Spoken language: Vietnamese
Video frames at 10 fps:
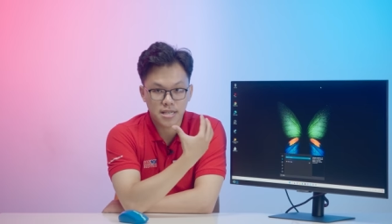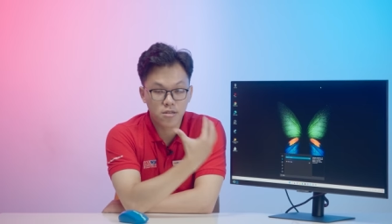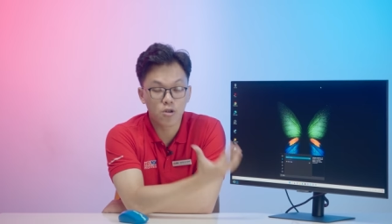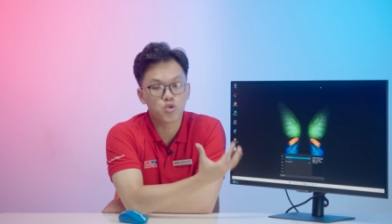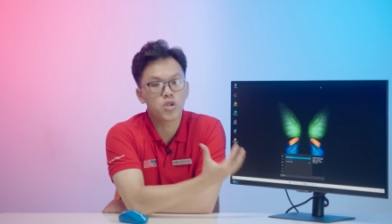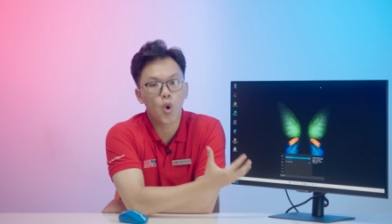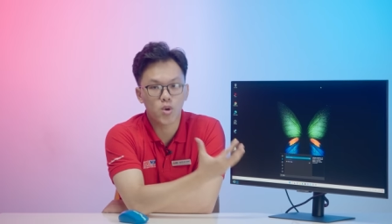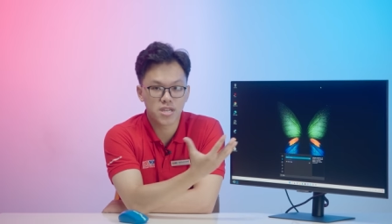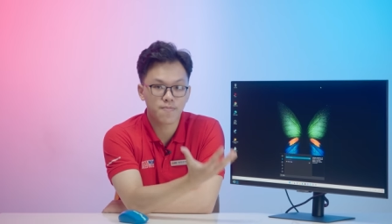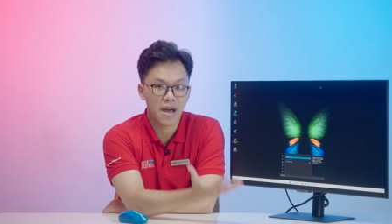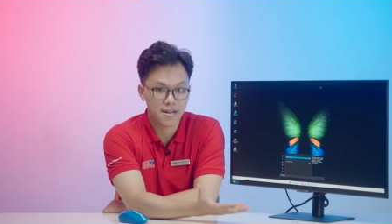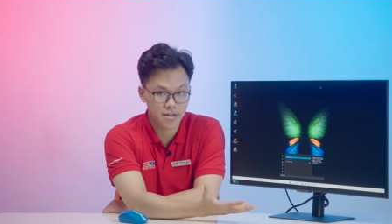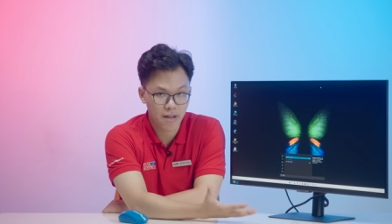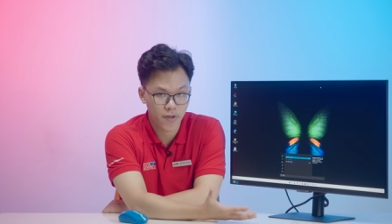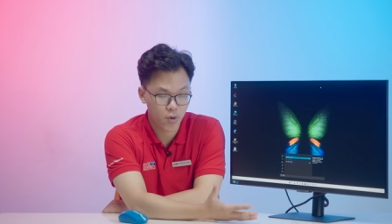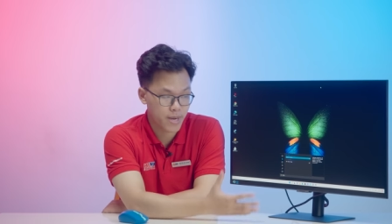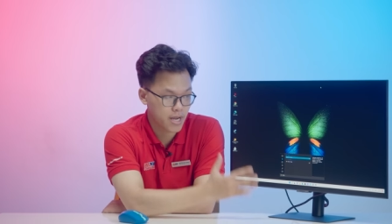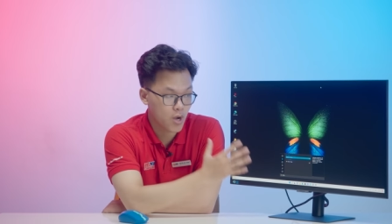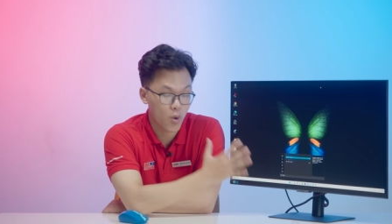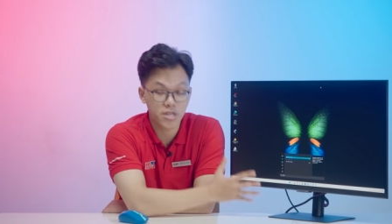sẽ thường xuyên ngồi trên bàn làm việc của mình,
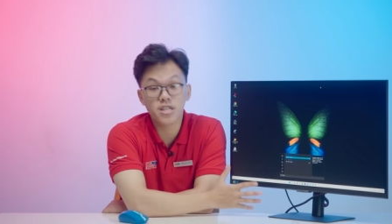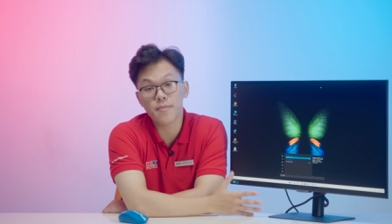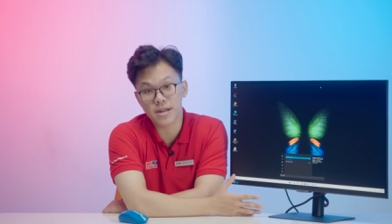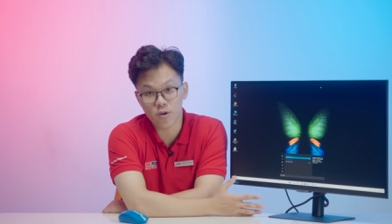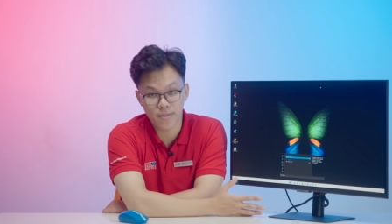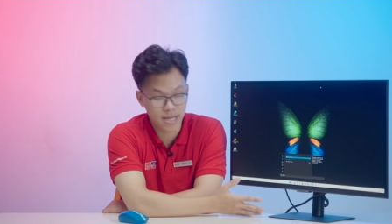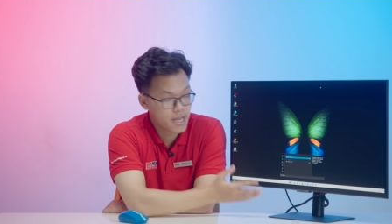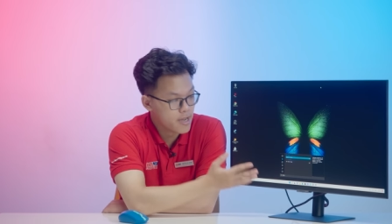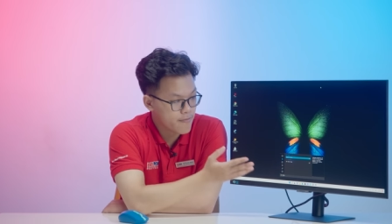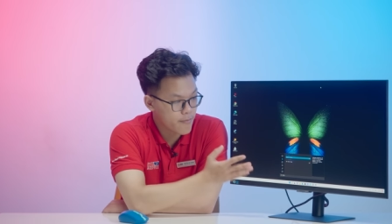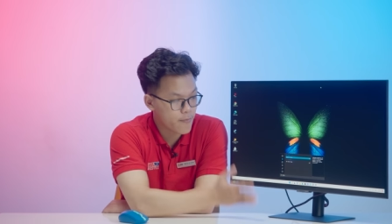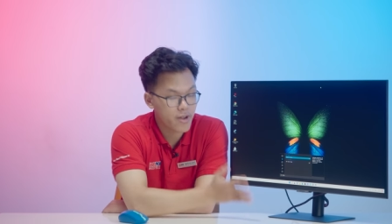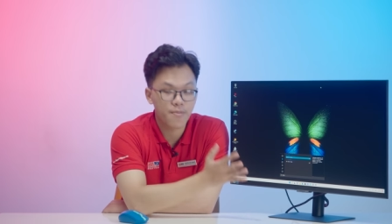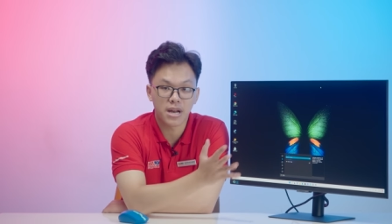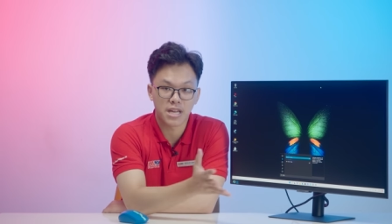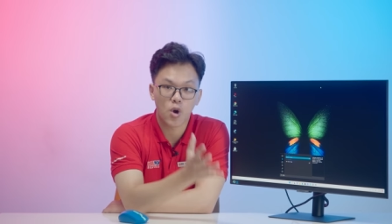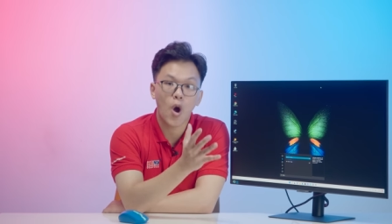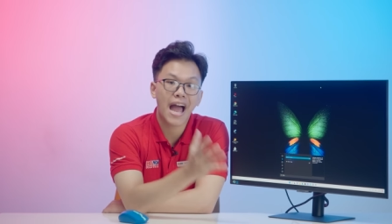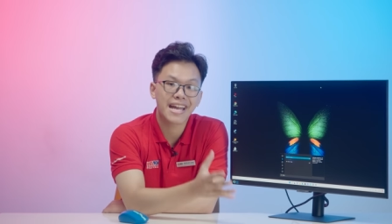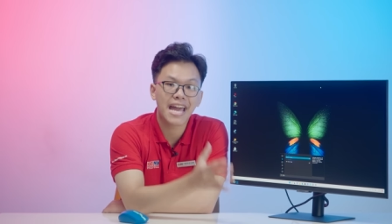ngồi trước chiếc màn hình của mình, và việc màn hình
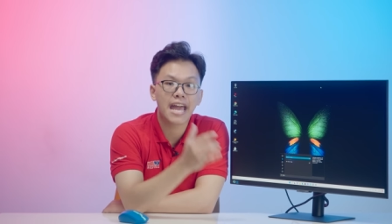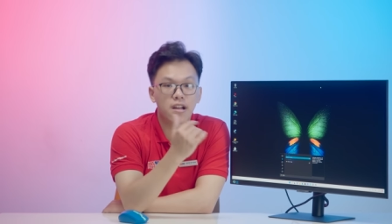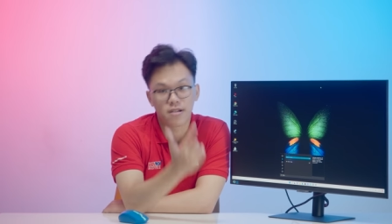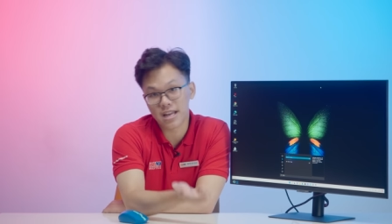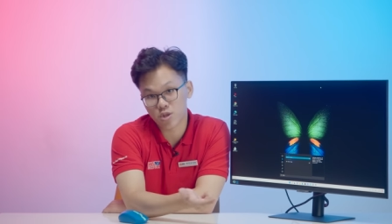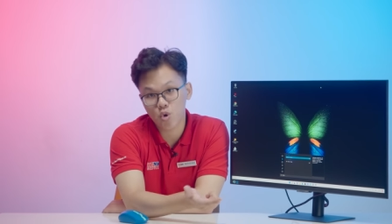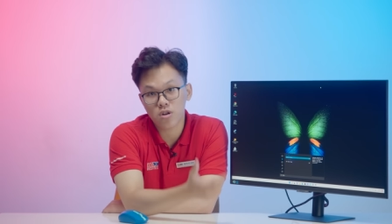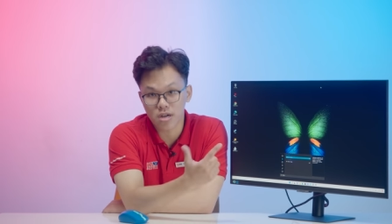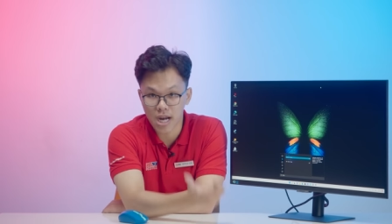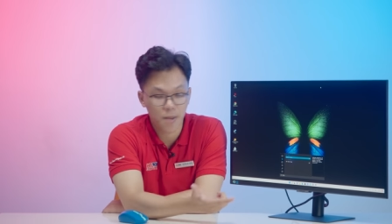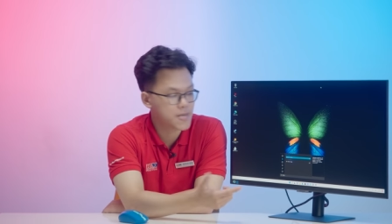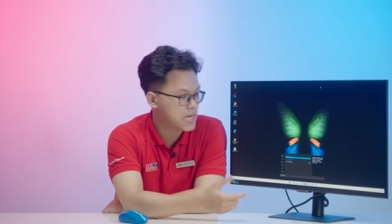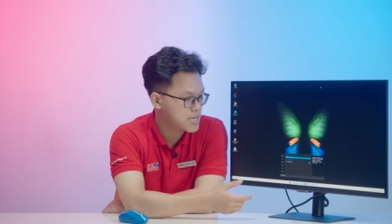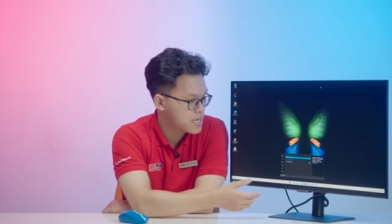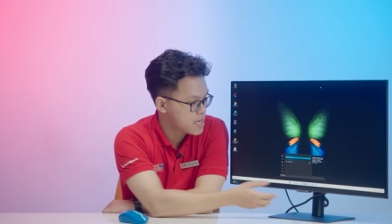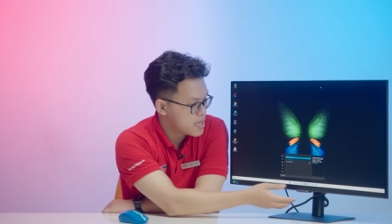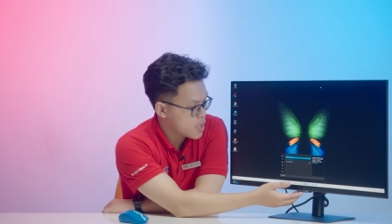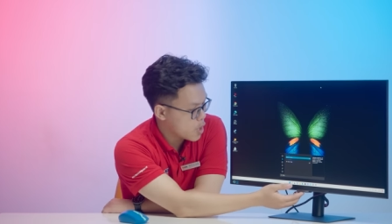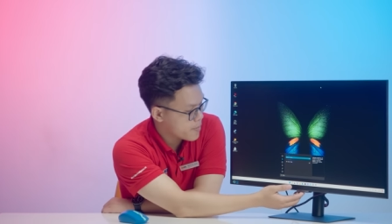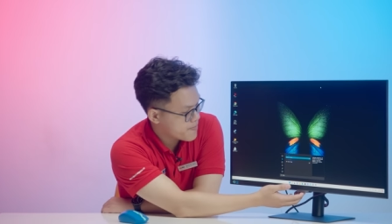có Eye Care cực kỳ là tốt, cực kỳ là hấp dẫn.
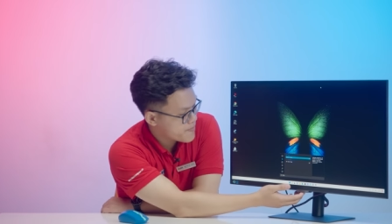Đó.